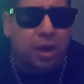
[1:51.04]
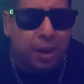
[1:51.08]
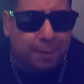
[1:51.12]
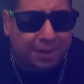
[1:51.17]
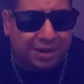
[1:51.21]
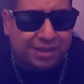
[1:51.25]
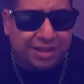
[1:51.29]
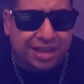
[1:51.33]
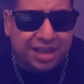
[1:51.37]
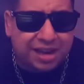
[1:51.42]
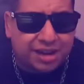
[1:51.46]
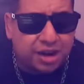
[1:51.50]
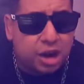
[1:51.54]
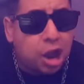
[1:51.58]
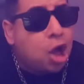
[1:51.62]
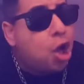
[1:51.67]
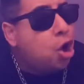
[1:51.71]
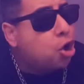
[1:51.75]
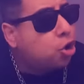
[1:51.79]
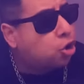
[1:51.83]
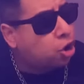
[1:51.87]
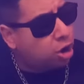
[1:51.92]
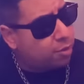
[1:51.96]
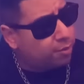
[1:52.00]
a aprender
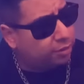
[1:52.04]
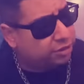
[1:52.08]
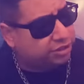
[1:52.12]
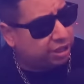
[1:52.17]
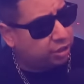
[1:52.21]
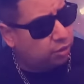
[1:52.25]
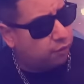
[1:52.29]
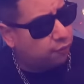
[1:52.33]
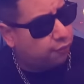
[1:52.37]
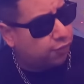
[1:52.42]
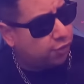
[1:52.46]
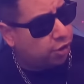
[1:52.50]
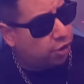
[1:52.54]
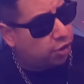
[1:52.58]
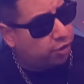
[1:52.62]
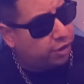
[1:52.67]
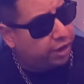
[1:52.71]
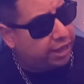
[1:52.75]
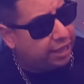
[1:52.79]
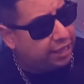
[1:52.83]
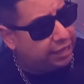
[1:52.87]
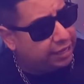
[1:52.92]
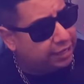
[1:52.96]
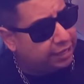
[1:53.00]
cómo ser un
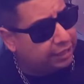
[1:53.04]
flogger.